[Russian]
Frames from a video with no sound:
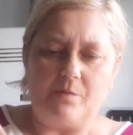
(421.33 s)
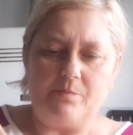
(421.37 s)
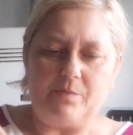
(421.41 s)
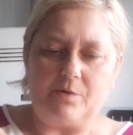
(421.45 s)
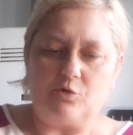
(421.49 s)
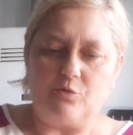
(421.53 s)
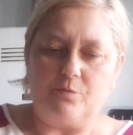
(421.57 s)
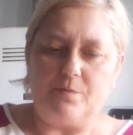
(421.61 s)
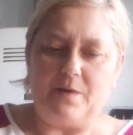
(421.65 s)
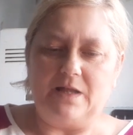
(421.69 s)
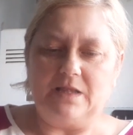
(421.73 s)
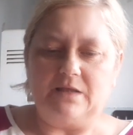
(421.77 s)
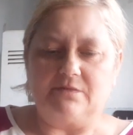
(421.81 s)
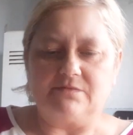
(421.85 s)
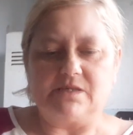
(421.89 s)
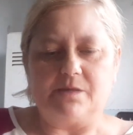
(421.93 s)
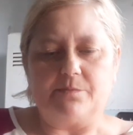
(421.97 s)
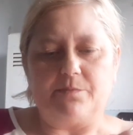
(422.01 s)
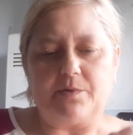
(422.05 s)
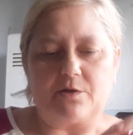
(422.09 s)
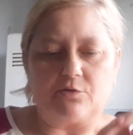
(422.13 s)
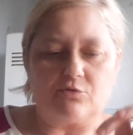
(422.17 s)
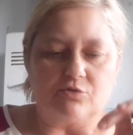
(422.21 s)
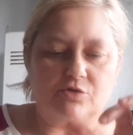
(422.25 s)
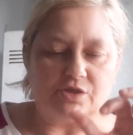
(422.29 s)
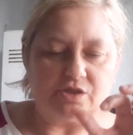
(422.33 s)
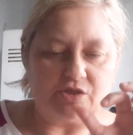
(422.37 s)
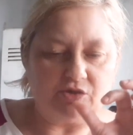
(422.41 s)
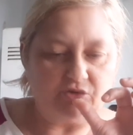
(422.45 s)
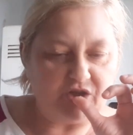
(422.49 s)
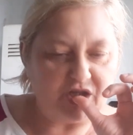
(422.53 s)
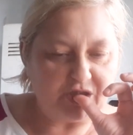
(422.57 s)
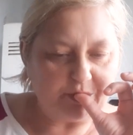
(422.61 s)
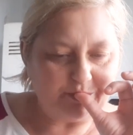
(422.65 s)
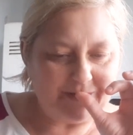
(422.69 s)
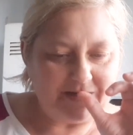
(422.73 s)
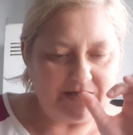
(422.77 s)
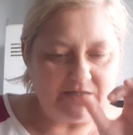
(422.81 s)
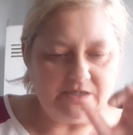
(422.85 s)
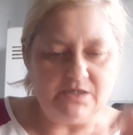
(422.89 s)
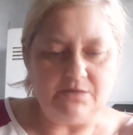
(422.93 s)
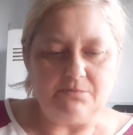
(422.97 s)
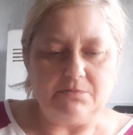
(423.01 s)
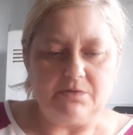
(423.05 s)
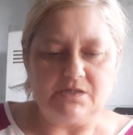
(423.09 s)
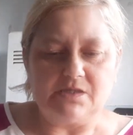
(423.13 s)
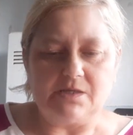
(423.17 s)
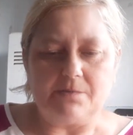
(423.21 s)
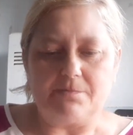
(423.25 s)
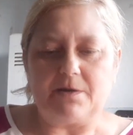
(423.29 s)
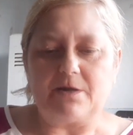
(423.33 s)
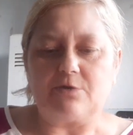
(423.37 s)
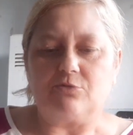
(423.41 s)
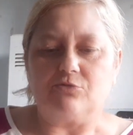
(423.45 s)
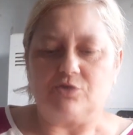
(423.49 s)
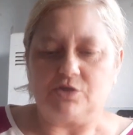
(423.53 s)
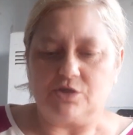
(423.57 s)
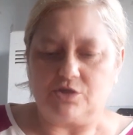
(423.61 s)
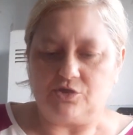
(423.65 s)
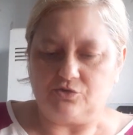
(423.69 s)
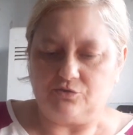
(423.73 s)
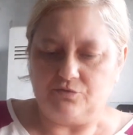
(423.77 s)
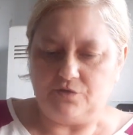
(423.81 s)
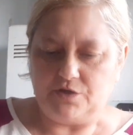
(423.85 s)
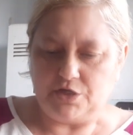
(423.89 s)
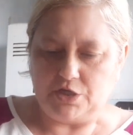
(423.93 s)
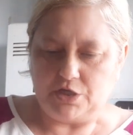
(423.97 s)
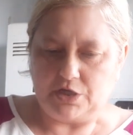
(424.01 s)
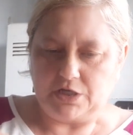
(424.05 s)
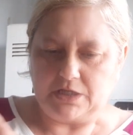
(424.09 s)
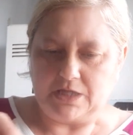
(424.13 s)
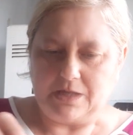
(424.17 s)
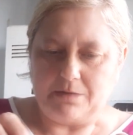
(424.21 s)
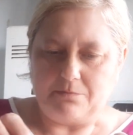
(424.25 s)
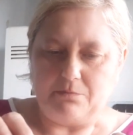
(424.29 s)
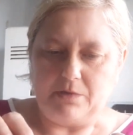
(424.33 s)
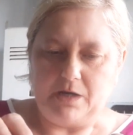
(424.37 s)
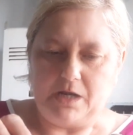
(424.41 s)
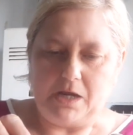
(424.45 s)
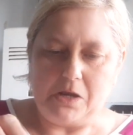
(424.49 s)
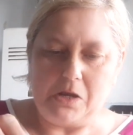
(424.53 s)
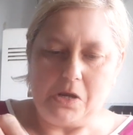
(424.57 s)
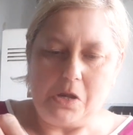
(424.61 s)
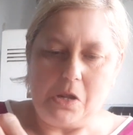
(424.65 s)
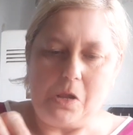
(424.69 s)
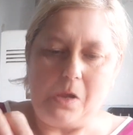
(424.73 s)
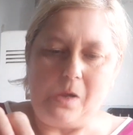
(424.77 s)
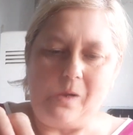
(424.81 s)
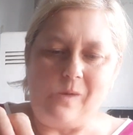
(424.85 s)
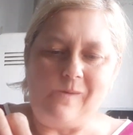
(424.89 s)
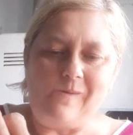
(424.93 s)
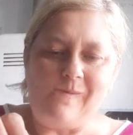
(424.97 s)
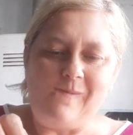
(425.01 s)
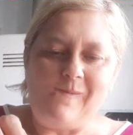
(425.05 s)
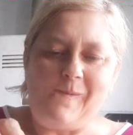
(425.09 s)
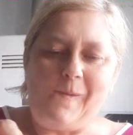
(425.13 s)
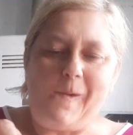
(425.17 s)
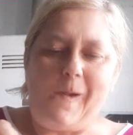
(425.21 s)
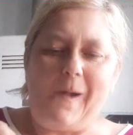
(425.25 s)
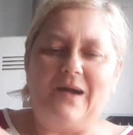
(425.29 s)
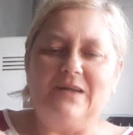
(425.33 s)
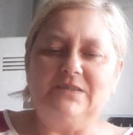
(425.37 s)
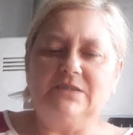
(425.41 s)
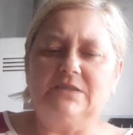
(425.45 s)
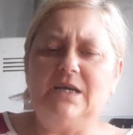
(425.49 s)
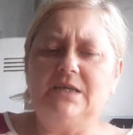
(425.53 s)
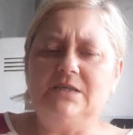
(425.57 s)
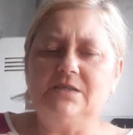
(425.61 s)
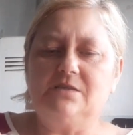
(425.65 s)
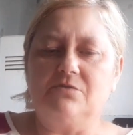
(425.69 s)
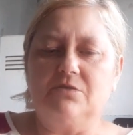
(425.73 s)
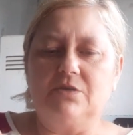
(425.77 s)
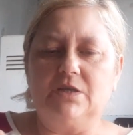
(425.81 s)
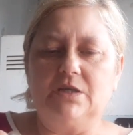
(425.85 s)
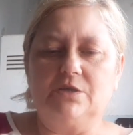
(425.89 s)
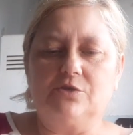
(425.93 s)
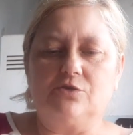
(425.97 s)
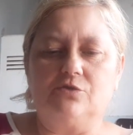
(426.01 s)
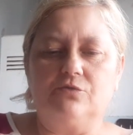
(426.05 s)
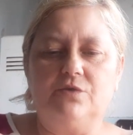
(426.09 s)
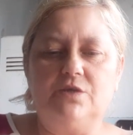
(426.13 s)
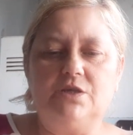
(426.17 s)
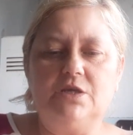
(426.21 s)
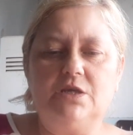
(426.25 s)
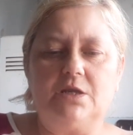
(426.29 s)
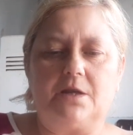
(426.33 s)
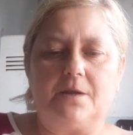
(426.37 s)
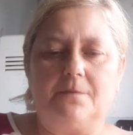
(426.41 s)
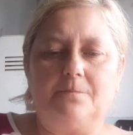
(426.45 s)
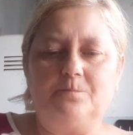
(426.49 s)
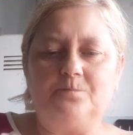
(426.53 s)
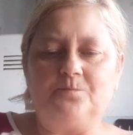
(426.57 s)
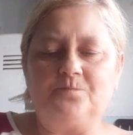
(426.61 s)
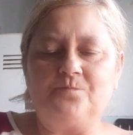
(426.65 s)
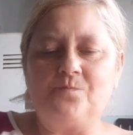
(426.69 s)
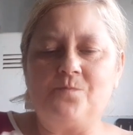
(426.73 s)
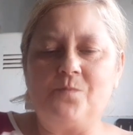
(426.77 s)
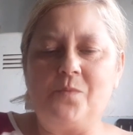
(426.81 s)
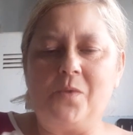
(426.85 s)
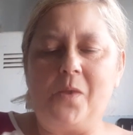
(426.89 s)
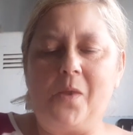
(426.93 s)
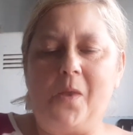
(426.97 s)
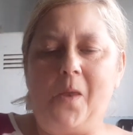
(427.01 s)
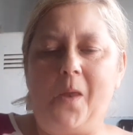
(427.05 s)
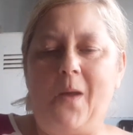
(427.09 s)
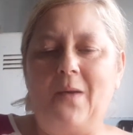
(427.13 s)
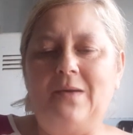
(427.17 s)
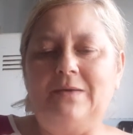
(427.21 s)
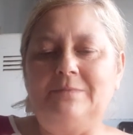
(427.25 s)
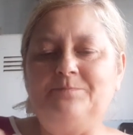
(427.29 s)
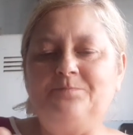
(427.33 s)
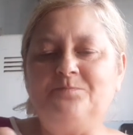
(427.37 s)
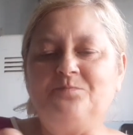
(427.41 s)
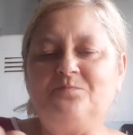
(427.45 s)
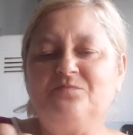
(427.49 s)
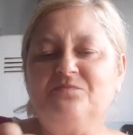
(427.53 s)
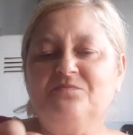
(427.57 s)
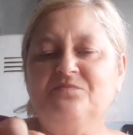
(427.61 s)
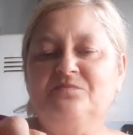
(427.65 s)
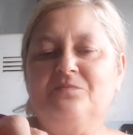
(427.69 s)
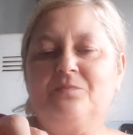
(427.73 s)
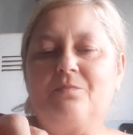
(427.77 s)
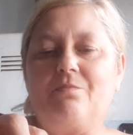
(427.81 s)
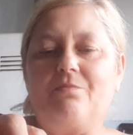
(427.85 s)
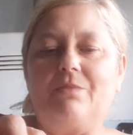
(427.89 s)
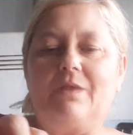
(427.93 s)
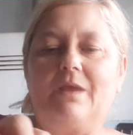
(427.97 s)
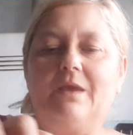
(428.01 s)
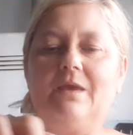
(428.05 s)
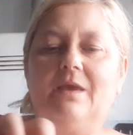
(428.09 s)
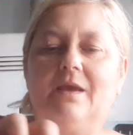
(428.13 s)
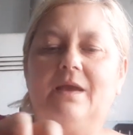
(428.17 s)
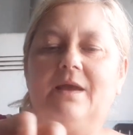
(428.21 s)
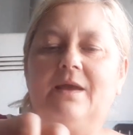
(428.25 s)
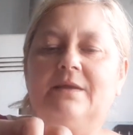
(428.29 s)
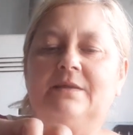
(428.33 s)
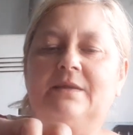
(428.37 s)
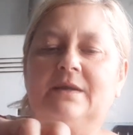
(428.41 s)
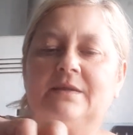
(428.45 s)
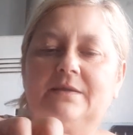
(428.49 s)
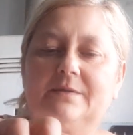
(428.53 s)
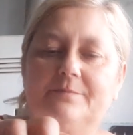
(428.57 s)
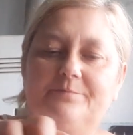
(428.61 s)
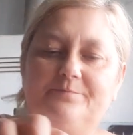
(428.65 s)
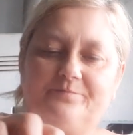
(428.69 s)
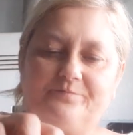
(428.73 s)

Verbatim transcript: покупала в Запорожце. У нас магазин был Запорожец, сувениры там были. Хозяйственные сувениры. И этот.